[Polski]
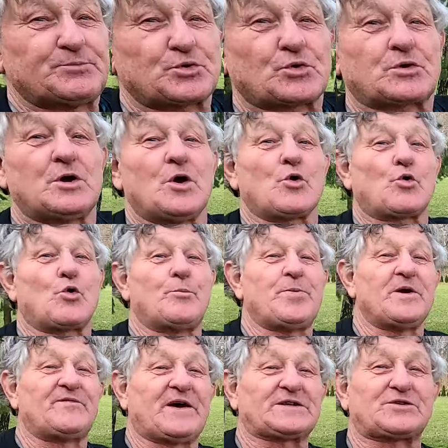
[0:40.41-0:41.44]
bruk
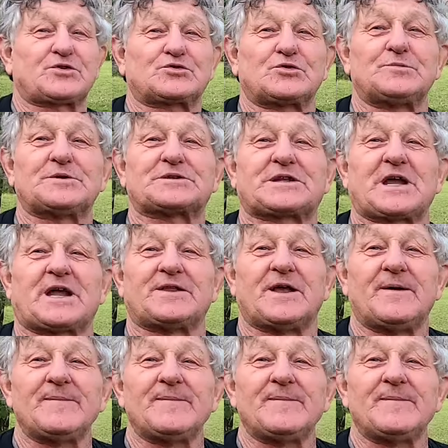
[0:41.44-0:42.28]
kupywać, rozumiesz ten?